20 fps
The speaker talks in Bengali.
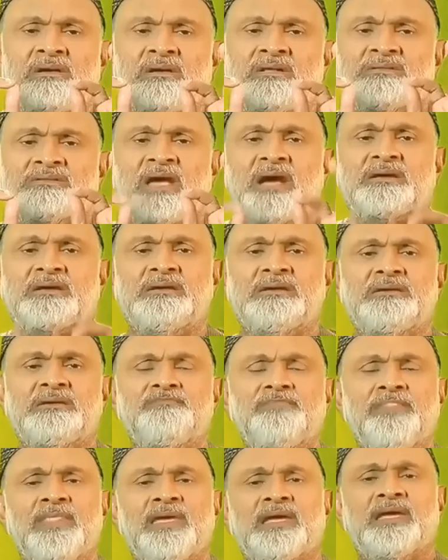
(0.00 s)
থাকে
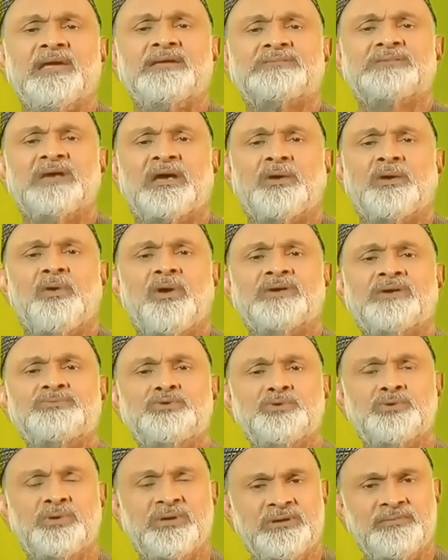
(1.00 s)
ক্যান্সার হওয়ার
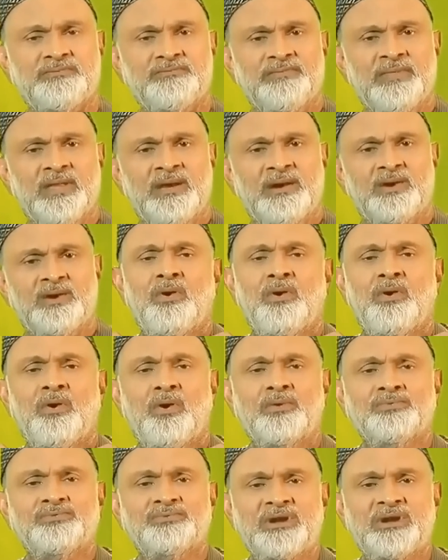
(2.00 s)
ঝুঁকি
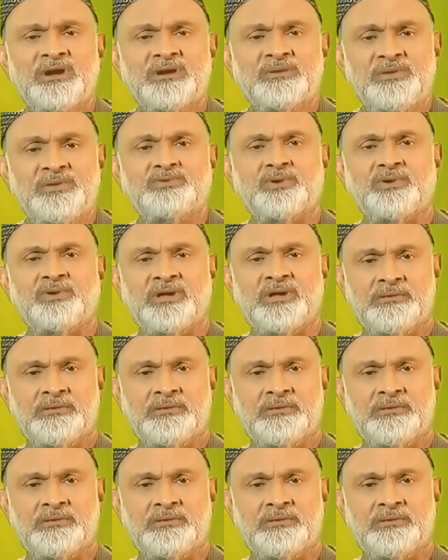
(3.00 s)
অন্ধ্রের ভিতরে